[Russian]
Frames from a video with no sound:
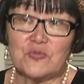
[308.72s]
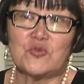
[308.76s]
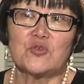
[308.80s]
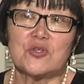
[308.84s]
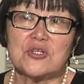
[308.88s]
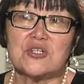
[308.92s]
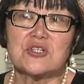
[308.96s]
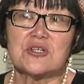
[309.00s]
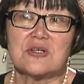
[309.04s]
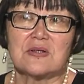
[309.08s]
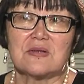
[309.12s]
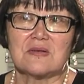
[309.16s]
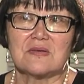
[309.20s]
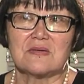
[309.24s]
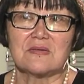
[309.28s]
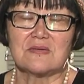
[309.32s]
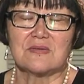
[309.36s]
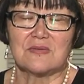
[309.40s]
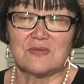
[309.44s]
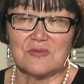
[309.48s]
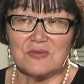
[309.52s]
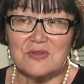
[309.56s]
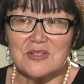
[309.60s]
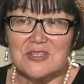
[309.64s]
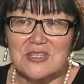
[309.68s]
ну
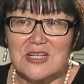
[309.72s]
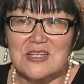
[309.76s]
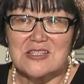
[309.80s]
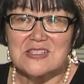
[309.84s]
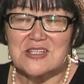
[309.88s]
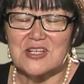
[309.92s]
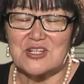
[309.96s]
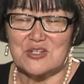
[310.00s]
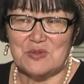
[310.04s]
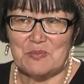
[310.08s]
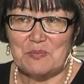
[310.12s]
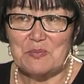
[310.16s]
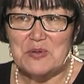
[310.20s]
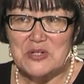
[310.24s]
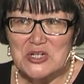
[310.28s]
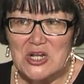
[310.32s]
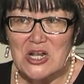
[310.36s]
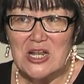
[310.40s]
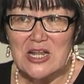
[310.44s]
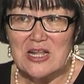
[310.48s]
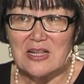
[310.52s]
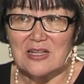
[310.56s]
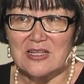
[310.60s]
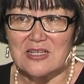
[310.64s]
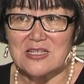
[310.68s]
даже, так скажем,
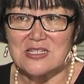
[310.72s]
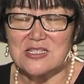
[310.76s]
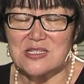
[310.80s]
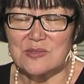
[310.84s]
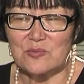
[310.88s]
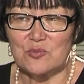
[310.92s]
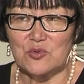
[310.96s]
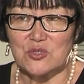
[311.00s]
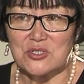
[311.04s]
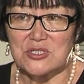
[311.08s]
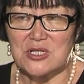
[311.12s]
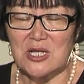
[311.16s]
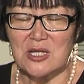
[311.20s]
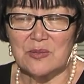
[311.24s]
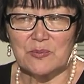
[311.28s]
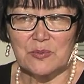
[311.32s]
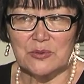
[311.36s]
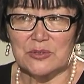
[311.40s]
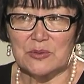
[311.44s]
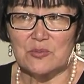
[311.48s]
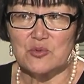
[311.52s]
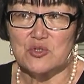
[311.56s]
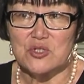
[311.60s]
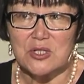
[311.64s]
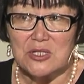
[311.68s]
пожалела, если можно сказать,
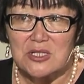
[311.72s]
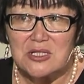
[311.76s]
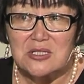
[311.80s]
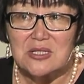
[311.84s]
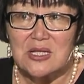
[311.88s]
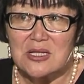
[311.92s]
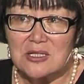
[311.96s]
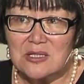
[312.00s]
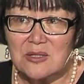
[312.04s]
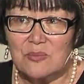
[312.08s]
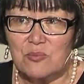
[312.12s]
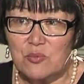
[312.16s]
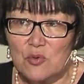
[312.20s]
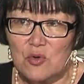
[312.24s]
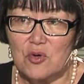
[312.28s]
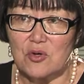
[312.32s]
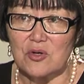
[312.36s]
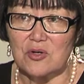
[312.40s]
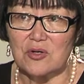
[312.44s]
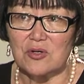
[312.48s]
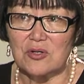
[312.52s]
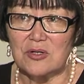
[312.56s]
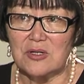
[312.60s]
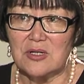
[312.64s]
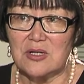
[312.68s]
потому что не дай-то
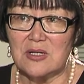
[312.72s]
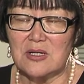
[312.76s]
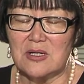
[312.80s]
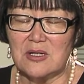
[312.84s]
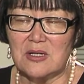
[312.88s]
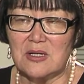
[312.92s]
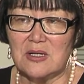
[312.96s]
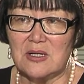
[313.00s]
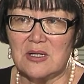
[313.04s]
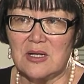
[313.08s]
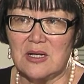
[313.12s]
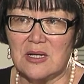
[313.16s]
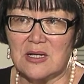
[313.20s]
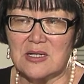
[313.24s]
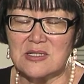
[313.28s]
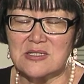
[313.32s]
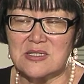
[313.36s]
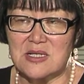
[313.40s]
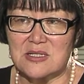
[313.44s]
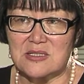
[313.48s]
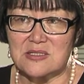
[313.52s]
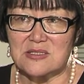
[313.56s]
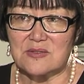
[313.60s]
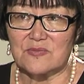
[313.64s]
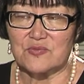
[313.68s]
Бог
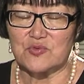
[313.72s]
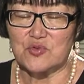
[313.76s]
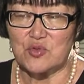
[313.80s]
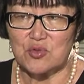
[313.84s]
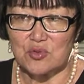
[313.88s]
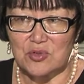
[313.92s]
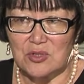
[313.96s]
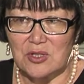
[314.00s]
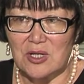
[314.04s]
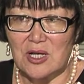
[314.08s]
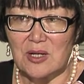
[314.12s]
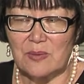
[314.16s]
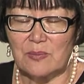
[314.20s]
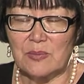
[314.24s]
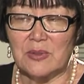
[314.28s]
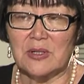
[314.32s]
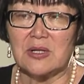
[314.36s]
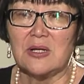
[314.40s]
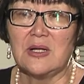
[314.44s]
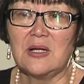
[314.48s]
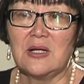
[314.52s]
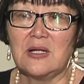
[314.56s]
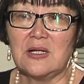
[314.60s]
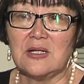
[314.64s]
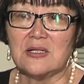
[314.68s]
оказаться все это как
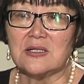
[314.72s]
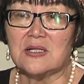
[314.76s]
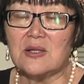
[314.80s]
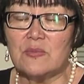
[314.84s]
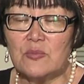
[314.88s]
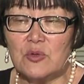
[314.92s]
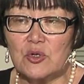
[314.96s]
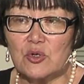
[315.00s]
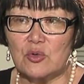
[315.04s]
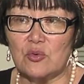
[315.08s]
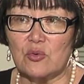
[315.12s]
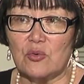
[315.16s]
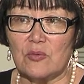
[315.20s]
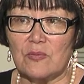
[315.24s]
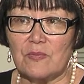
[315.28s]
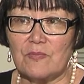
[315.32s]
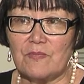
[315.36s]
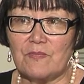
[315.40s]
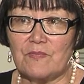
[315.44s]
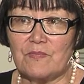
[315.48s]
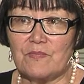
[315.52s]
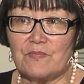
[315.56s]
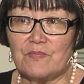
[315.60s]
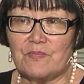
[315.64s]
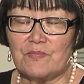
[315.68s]
бы на миру.
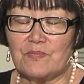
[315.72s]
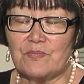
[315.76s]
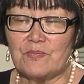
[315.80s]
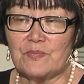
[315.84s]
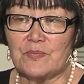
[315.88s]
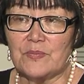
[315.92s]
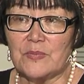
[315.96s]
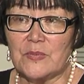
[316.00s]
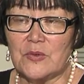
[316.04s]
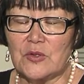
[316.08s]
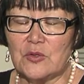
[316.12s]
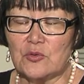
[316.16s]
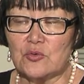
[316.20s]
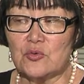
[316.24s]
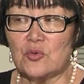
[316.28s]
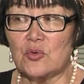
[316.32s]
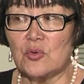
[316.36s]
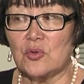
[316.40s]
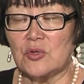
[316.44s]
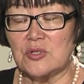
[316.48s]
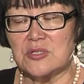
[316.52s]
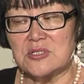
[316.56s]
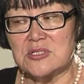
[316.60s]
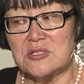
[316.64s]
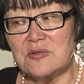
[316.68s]

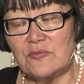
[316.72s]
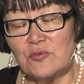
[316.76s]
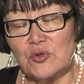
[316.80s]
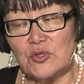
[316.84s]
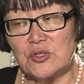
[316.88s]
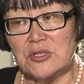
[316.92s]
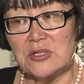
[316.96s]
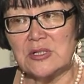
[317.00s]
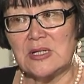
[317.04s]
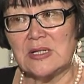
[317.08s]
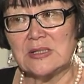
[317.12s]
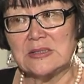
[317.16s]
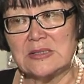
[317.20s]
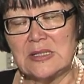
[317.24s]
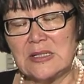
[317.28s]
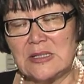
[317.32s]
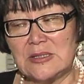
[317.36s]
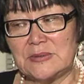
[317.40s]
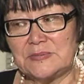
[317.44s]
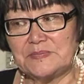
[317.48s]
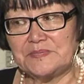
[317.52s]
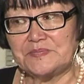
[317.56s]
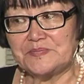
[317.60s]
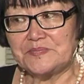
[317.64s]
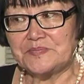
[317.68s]
Но сегодня,
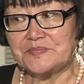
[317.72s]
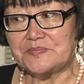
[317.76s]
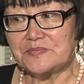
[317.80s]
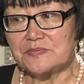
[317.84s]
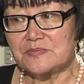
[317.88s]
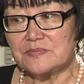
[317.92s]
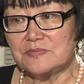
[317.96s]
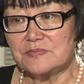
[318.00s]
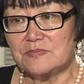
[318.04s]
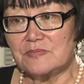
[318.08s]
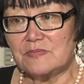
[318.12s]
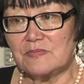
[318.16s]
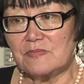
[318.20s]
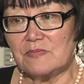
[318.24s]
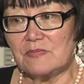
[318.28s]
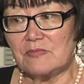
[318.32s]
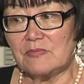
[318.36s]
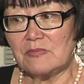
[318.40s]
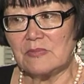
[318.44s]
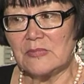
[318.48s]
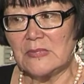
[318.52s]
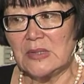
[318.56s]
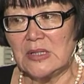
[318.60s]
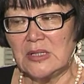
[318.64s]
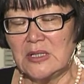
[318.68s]
когда
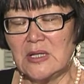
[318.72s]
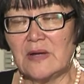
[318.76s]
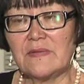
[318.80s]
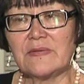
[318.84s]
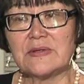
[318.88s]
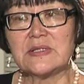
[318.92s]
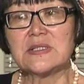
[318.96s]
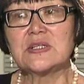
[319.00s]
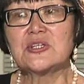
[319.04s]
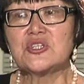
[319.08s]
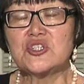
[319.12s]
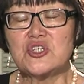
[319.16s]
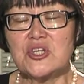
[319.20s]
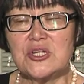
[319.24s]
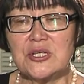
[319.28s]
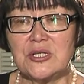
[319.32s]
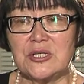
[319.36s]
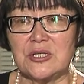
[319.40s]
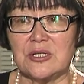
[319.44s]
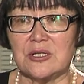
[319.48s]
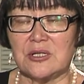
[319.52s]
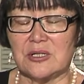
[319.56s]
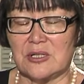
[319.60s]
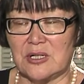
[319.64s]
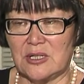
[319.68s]
я в
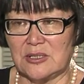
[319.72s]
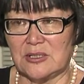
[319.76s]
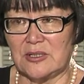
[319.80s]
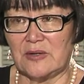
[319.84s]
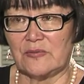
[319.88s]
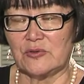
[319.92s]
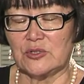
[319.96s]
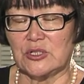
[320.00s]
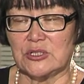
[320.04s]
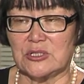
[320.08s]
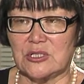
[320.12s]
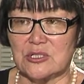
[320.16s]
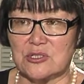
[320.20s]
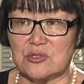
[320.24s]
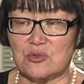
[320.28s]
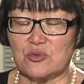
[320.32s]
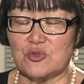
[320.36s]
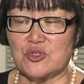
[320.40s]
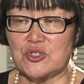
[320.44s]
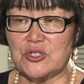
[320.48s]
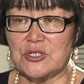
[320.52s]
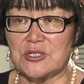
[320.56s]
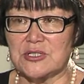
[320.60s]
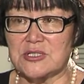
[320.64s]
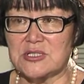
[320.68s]
отношении, когда вот это
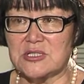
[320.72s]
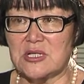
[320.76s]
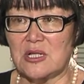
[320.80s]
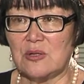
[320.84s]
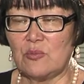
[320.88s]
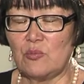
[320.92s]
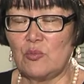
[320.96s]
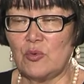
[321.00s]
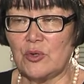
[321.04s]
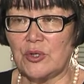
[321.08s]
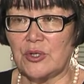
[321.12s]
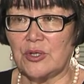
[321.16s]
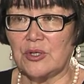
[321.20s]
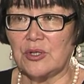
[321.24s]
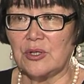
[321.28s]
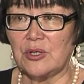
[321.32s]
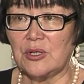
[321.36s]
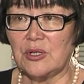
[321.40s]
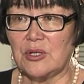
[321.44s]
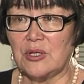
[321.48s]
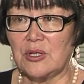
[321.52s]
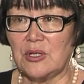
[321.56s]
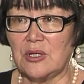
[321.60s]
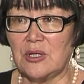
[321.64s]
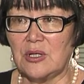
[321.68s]
случилось с Салмой,
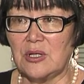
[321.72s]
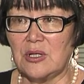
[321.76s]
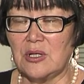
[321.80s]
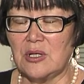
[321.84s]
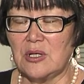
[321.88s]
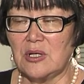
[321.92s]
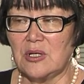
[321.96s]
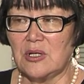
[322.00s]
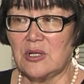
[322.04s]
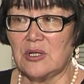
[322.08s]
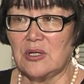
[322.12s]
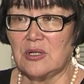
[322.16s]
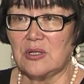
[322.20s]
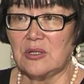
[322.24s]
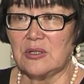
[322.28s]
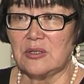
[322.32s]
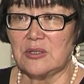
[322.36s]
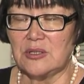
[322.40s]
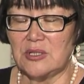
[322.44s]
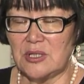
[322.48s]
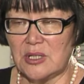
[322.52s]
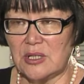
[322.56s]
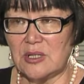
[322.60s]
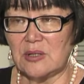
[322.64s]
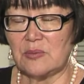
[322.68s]

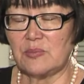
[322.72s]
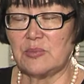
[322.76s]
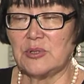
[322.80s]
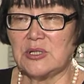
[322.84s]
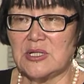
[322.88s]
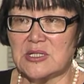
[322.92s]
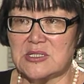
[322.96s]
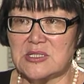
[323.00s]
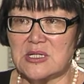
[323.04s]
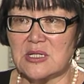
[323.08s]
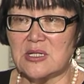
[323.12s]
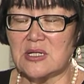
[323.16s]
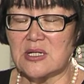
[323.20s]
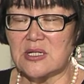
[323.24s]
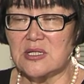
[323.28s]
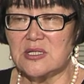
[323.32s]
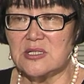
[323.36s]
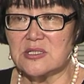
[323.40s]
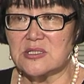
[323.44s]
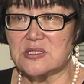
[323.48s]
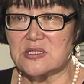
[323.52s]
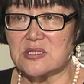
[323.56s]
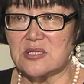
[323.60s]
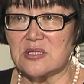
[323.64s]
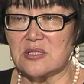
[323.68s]
я была за
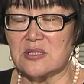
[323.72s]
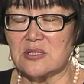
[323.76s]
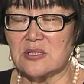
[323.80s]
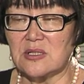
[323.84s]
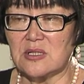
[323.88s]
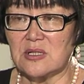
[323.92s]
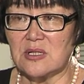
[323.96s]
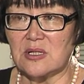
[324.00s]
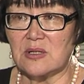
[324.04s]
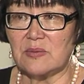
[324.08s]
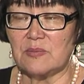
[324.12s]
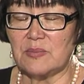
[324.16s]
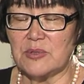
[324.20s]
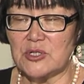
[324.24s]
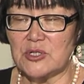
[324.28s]
границей на